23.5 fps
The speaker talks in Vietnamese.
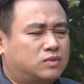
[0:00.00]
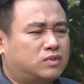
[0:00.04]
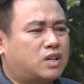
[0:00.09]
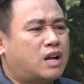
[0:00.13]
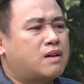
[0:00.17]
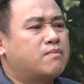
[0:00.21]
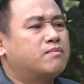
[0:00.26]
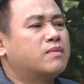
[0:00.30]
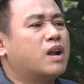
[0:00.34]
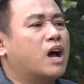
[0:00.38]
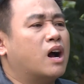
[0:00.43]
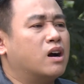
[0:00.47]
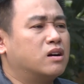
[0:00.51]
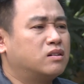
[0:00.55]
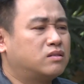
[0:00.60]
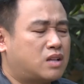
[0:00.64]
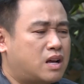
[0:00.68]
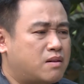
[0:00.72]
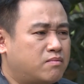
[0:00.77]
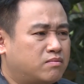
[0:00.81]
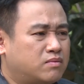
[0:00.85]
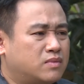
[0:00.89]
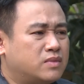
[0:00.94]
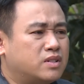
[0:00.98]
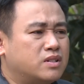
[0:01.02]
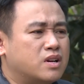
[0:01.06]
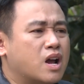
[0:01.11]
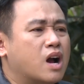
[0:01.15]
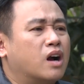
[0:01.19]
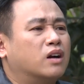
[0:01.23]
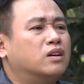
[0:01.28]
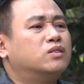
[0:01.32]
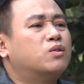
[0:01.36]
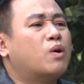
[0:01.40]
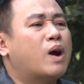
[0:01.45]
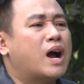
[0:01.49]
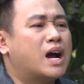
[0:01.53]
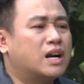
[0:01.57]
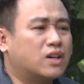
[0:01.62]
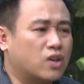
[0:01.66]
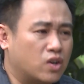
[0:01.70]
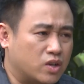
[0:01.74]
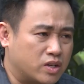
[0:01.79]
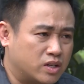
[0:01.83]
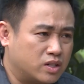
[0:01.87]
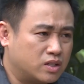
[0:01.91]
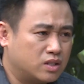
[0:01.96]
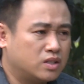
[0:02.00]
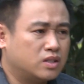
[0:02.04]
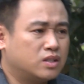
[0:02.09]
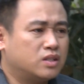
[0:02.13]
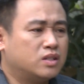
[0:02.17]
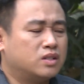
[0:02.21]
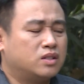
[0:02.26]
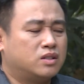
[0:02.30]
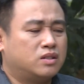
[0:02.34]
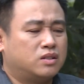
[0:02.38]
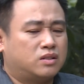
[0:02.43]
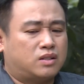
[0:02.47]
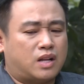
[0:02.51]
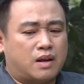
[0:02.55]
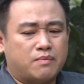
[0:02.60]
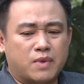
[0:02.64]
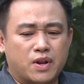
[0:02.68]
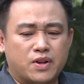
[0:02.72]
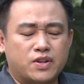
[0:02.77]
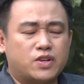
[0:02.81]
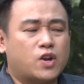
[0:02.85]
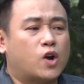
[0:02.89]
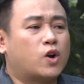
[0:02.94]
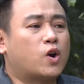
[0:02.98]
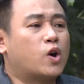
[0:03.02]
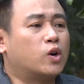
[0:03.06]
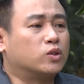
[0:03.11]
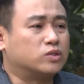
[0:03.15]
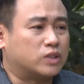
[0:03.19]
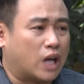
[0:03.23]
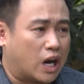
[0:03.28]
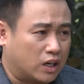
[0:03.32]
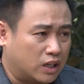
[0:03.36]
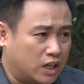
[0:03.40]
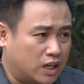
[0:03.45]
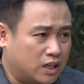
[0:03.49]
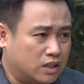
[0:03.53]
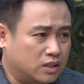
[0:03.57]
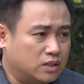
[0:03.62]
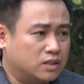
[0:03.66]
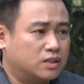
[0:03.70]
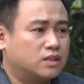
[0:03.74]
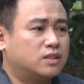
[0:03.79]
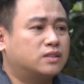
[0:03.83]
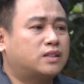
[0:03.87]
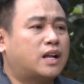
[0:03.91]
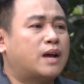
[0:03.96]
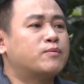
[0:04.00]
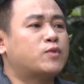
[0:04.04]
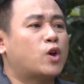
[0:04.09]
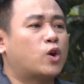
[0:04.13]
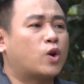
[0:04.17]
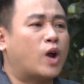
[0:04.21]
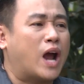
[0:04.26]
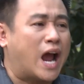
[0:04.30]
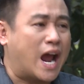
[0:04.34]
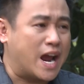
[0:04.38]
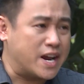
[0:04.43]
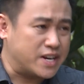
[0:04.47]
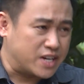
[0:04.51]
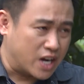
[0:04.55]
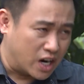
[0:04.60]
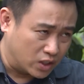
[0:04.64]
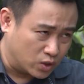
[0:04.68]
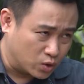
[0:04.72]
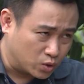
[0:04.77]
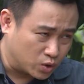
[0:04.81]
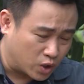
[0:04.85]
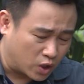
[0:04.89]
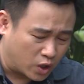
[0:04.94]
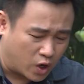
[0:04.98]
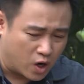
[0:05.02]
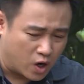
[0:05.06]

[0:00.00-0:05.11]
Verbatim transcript: Tám lỡ Tám giận quá rồi. Tám định cho nó một trận á, Tám cho nó hai trận luôn cho